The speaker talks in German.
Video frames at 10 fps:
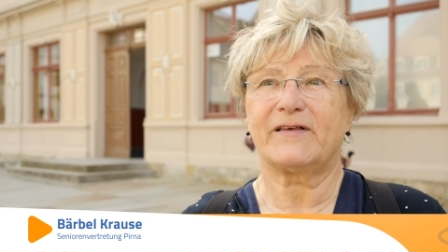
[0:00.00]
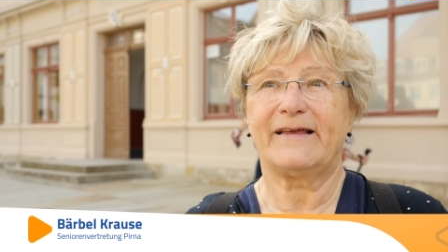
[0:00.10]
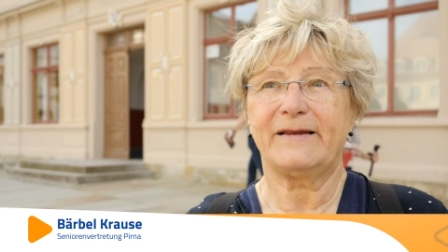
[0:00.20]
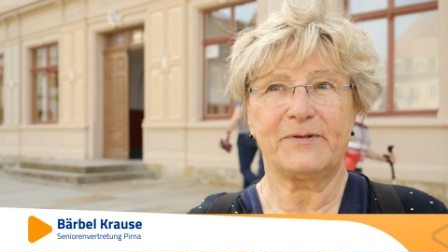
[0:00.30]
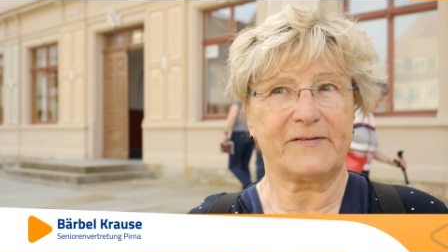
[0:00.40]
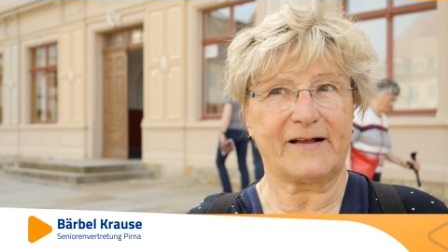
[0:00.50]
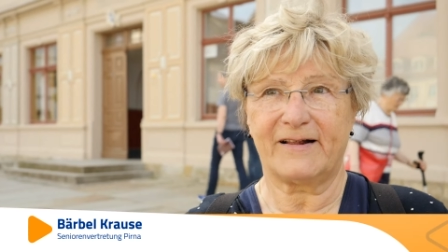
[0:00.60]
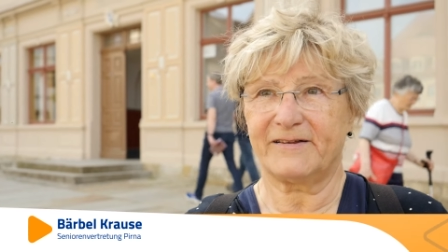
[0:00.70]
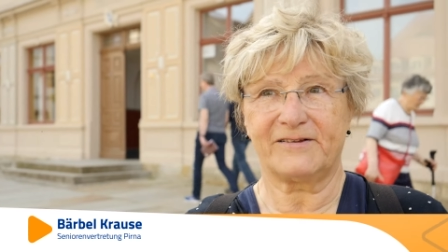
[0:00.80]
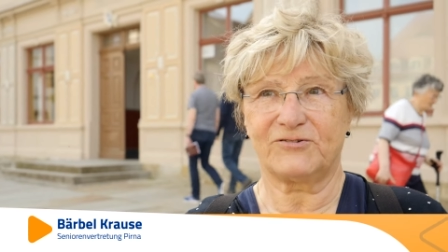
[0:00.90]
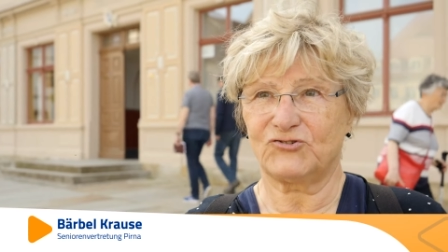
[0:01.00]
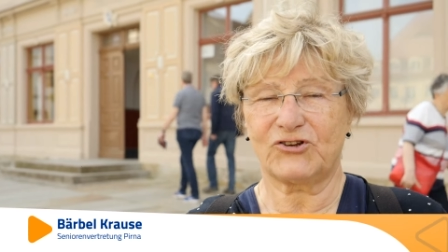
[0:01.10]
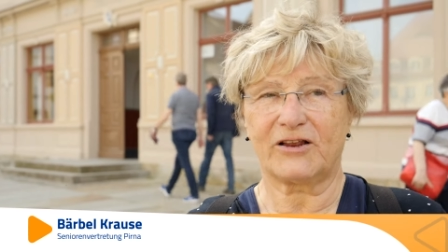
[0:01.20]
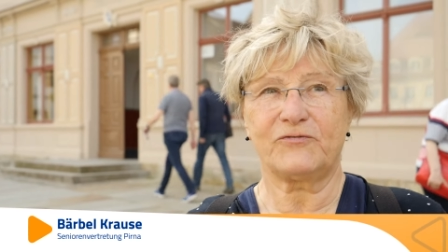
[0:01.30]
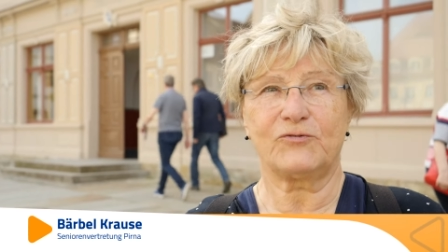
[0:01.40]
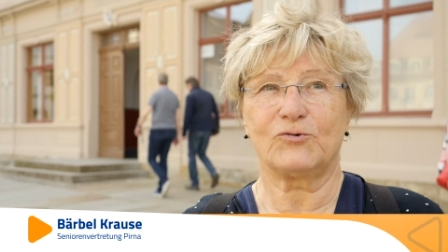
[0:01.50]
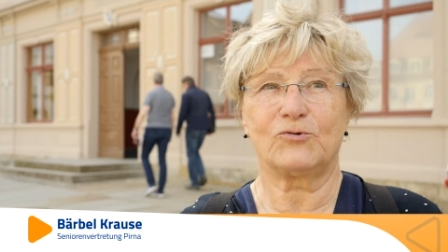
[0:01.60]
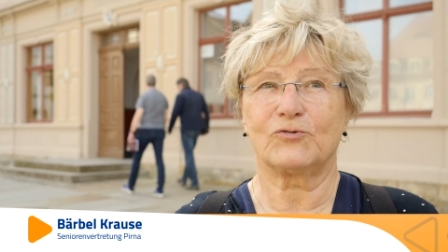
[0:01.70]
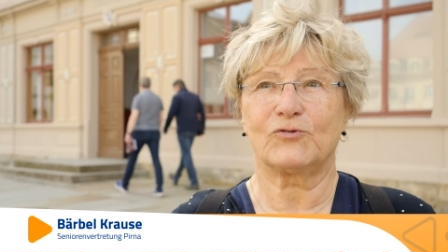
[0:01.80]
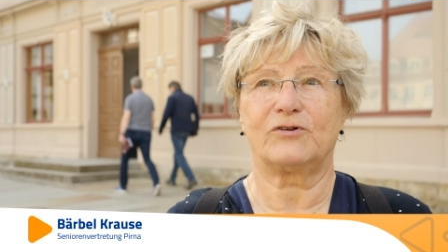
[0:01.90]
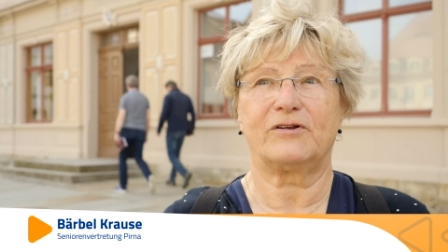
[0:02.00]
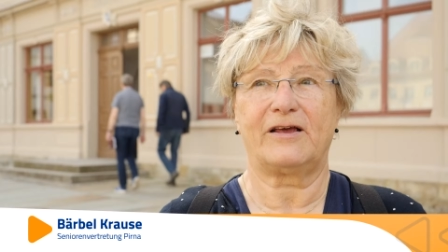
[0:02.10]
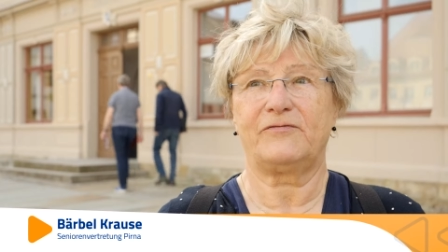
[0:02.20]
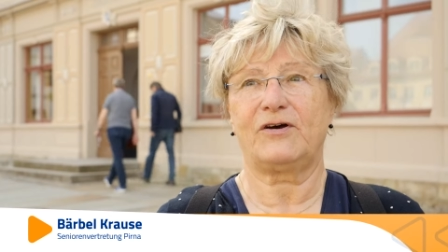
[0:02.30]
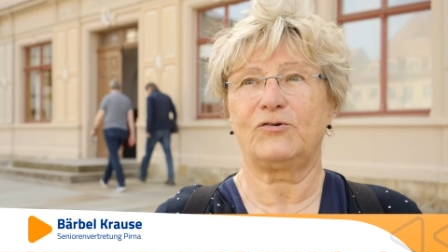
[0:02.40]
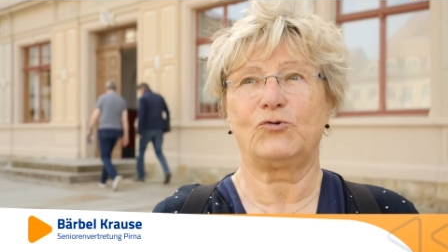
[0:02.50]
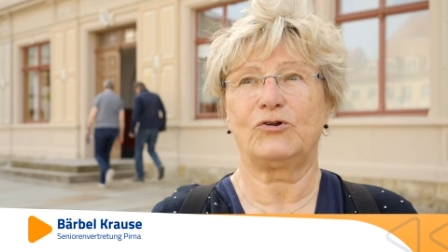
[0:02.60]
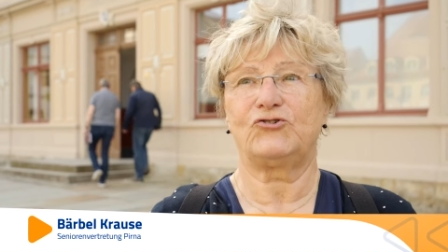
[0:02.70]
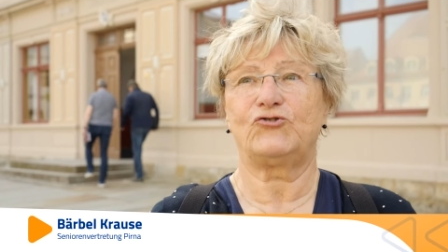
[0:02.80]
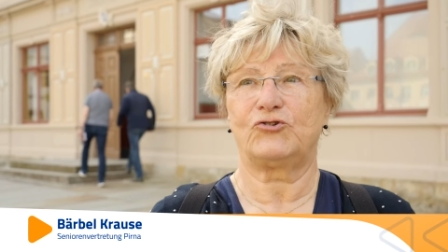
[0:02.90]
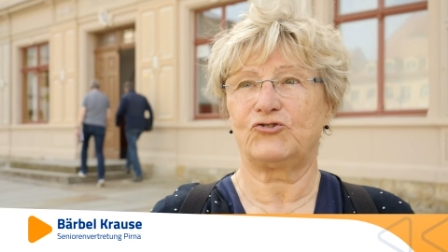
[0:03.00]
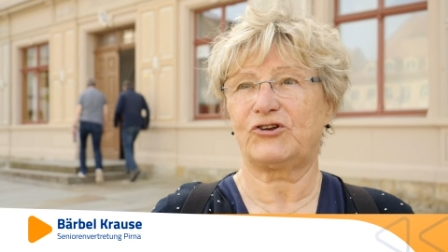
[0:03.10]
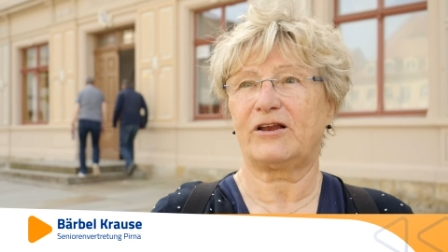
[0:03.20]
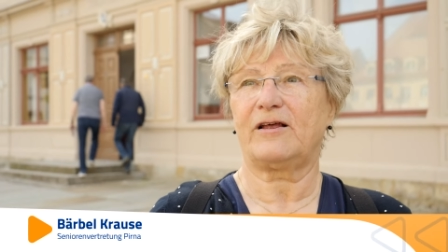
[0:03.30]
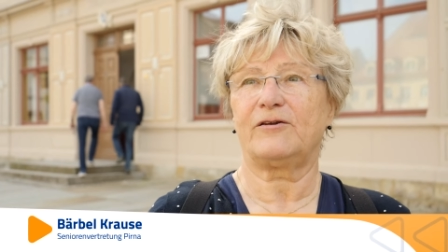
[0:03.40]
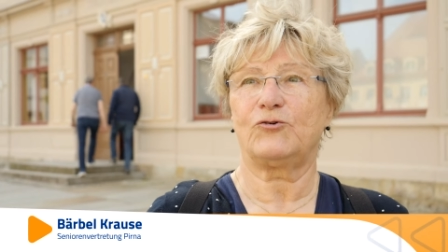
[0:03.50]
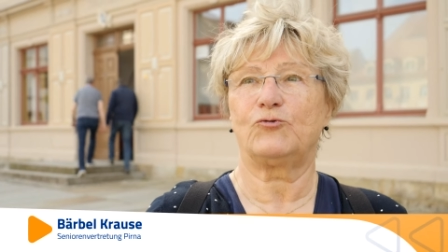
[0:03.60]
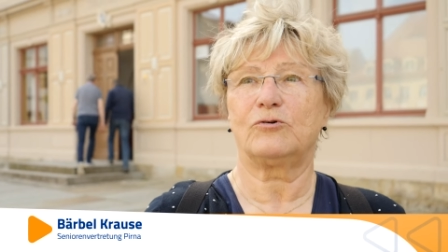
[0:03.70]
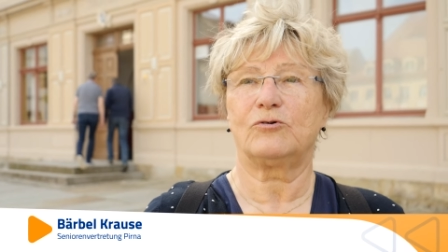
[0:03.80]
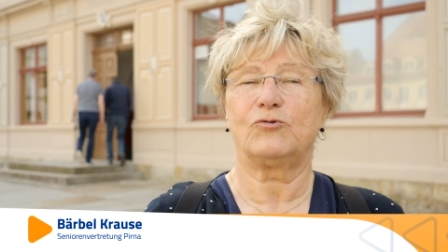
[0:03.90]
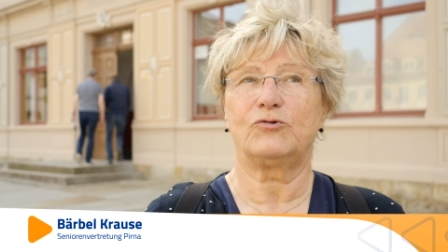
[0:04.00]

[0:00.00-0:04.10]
Keine bezahlten Stadtführungen, sondern einfach nur die schöne Stadt angucken.